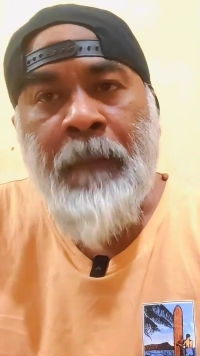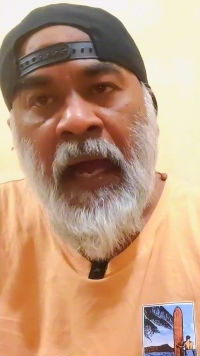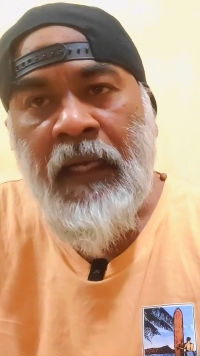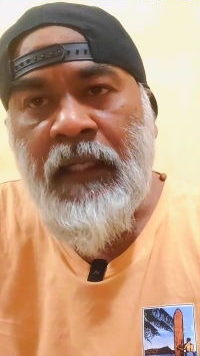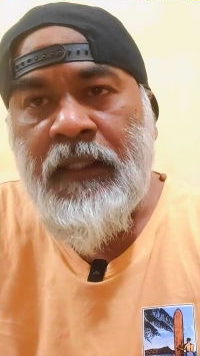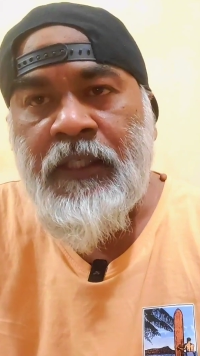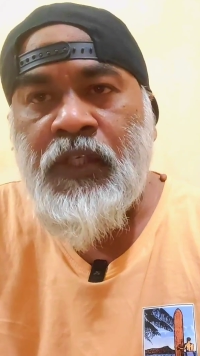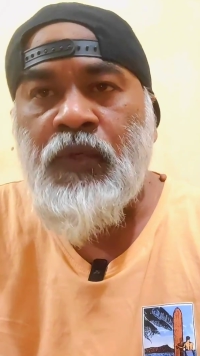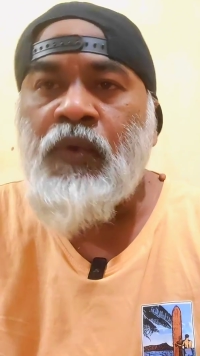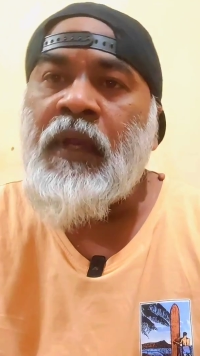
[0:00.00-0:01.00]

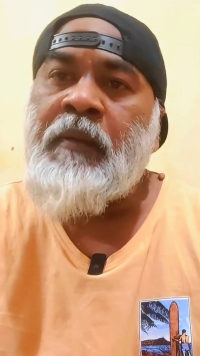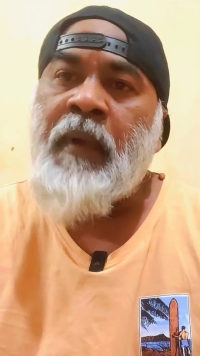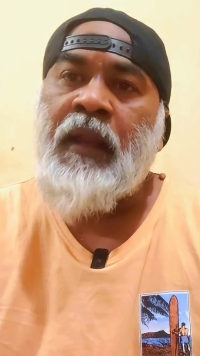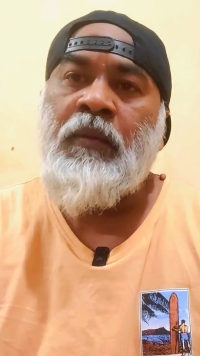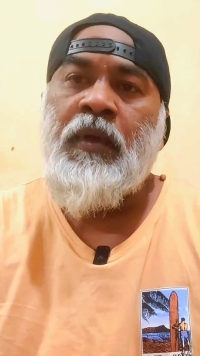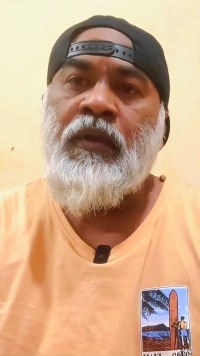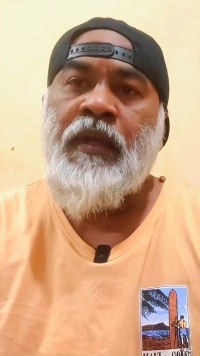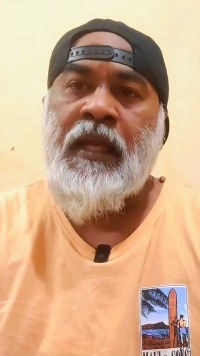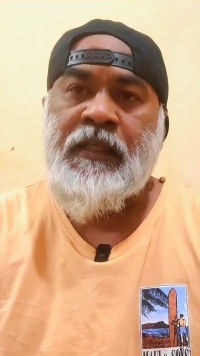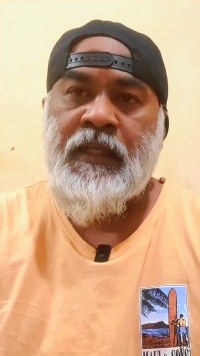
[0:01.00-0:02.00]
বাংলাদেশেও অনেক ভালো ভালো
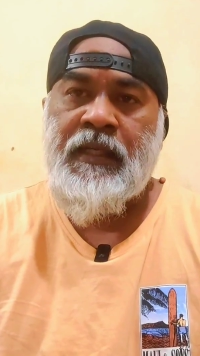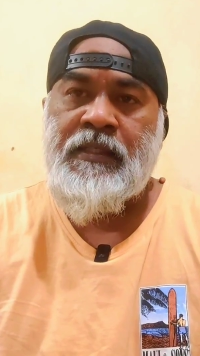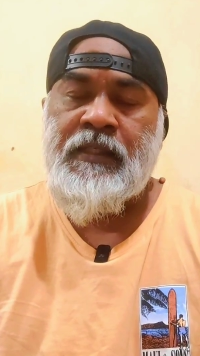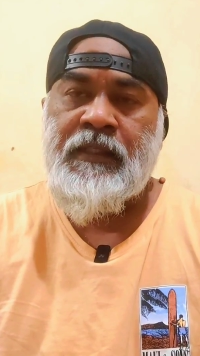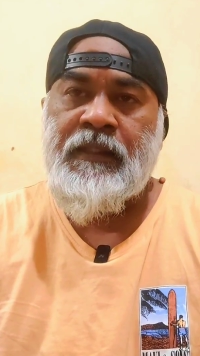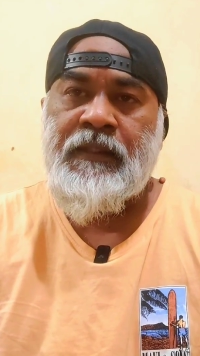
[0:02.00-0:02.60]
ডাক্তার আছে